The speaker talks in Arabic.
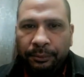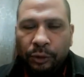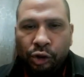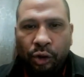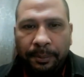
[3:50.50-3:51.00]

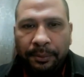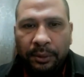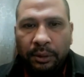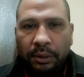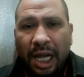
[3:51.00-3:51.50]
ستوب
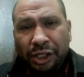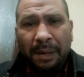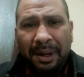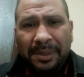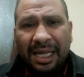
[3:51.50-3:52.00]

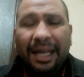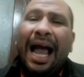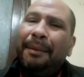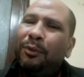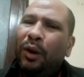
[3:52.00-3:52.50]
اشرب انت يا
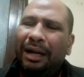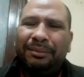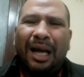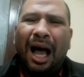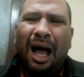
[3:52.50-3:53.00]
عم و...
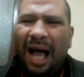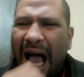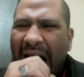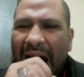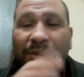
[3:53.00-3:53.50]

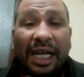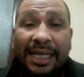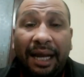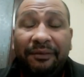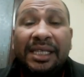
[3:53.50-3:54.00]
آه مش عايز
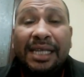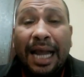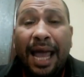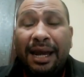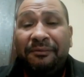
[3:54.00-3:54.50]
احلف
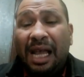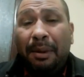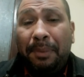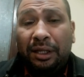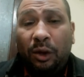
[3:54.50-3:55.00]
السجاير نفسها
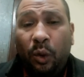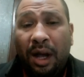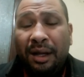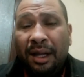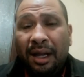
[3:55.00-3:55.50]
ما
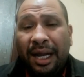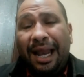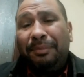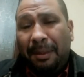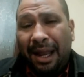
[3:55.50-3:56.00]
تبطلوها
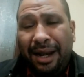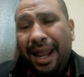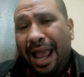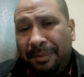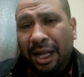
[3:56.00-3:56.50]
كلام طبعا
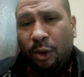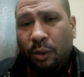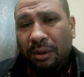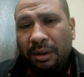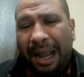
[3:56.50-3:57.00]
ليا قبليكم
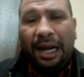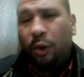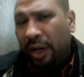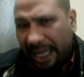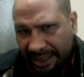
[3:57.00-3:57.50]
ما احنا
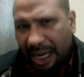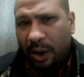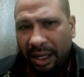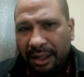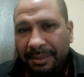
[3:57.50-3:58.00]
كلنا
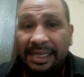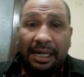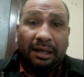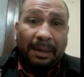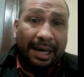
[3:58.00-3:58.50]
سوا بس
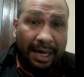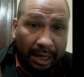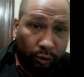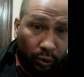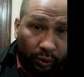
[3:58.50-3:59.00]
انا طبعا ليا
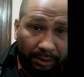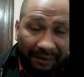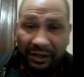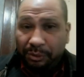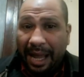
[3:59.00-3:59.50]
حدود ما
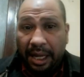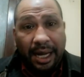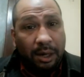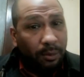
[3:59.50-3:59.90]
فيش بقى ايه اللي